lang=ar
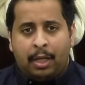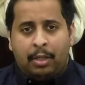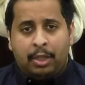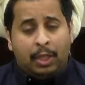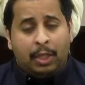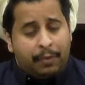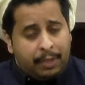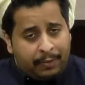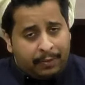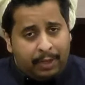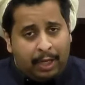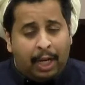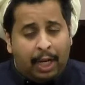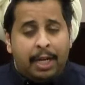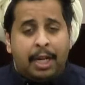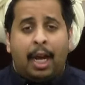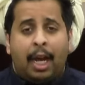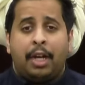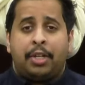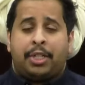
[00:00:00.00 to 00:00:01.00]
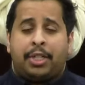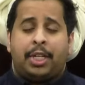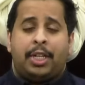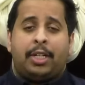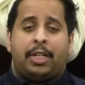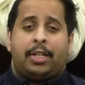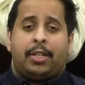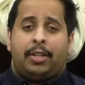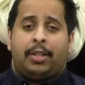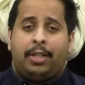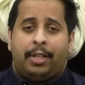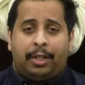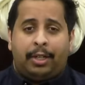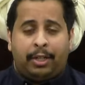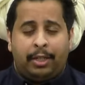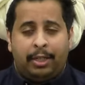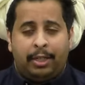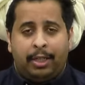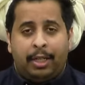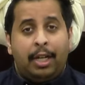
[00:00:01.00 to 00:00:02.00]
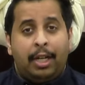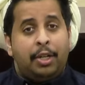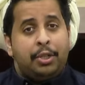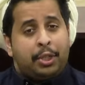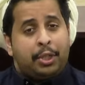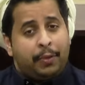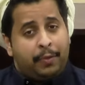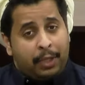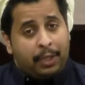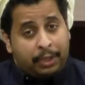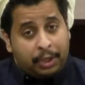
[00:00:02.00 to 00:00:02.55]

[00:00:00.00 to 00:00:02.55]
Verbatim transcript: شفنا في الحياة الشيء الكثير شفنا